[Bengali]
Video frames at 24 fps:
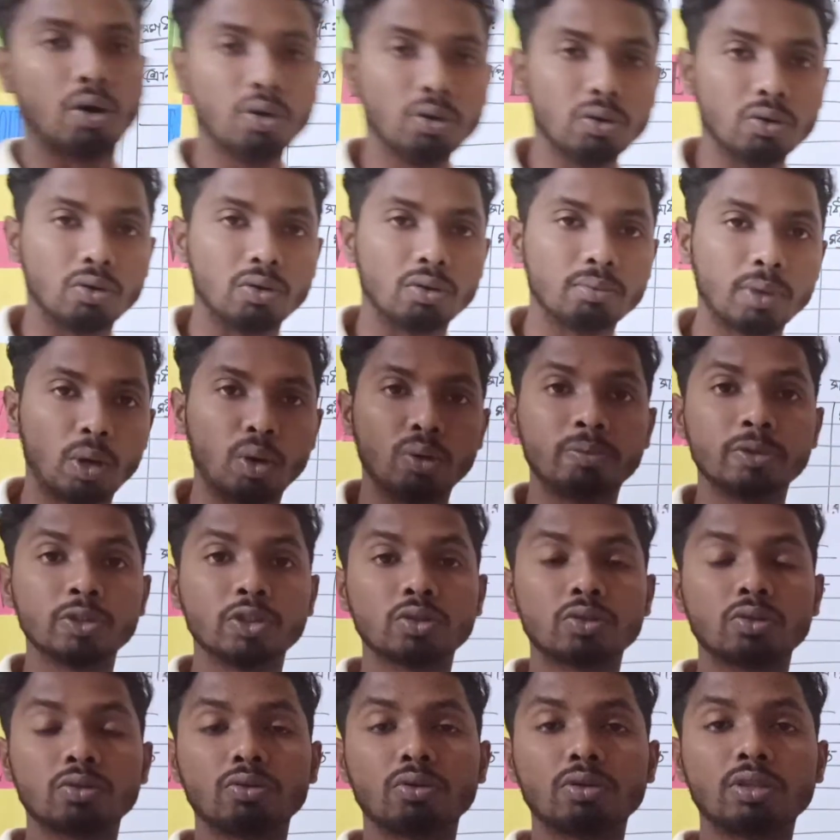হলো বা
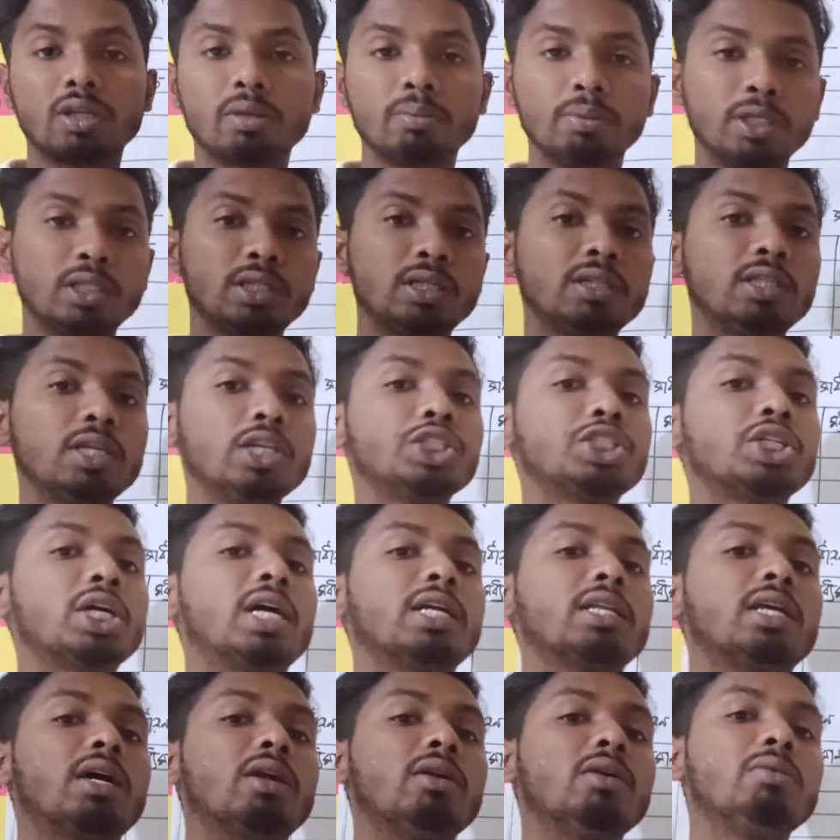উপযুক্ত তথ্যের ভিত্তিতে
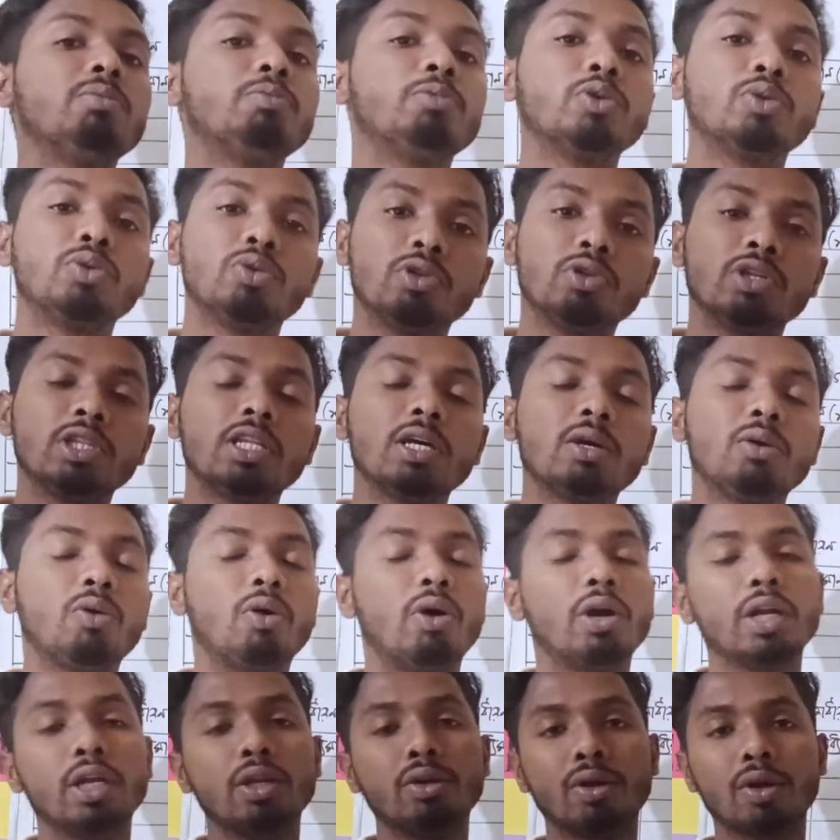সাধারণ পদ্ধতিতে গড়
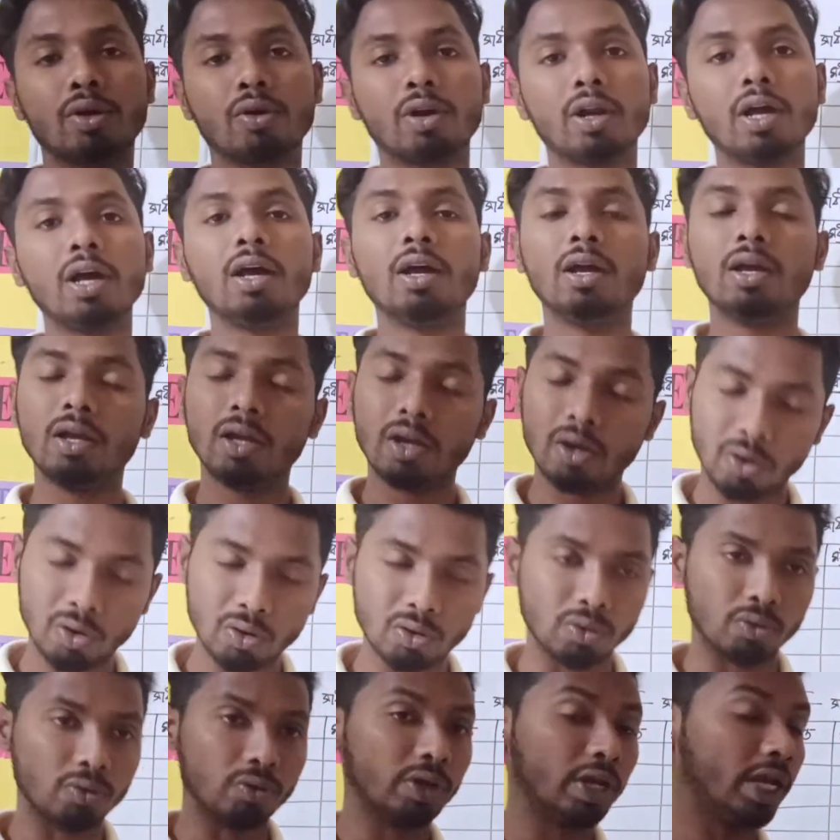নির্ণয় করা
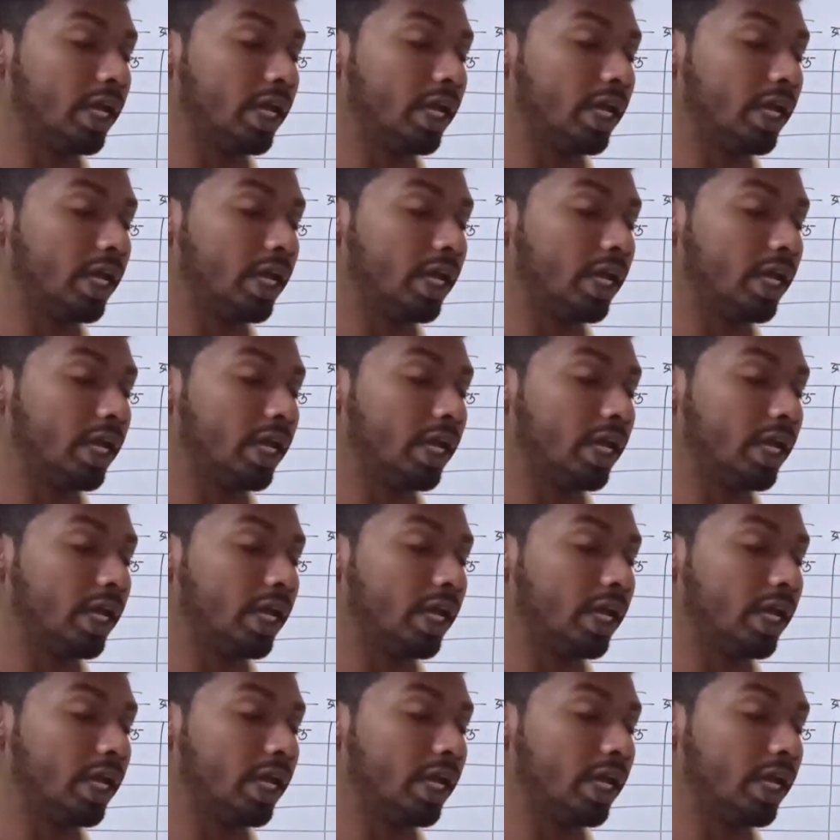হলো